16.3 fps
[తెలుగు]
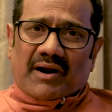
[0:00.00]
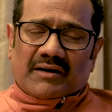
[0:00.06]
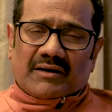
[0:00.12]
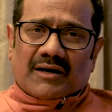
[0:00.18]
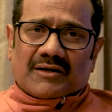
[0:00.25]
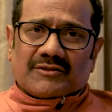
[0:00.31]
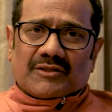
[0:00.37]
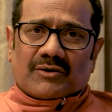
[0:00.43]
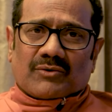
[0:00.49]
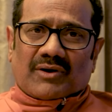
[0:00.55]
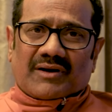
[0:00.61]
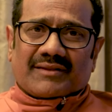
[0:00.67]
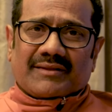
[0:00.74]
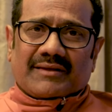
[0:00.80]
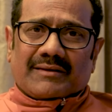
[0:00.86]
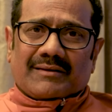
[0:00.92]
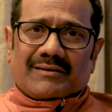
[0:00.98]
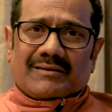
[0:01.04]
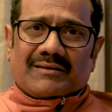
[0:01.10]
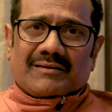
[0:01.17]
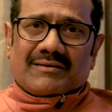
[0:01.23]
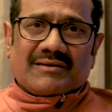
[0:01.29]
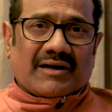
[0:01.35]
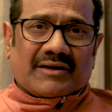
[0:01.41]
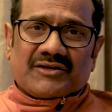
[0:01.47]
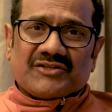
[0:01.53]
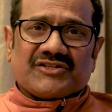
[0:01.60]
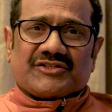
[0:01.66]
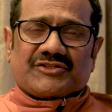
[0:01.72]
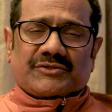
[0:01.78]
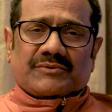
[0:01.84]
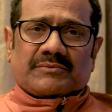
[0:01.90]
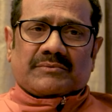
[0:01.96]
మాట్లాడతారు అన్నది నగ్న
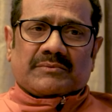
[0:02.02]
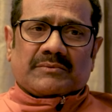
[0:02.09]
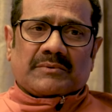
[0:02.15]
సత్యం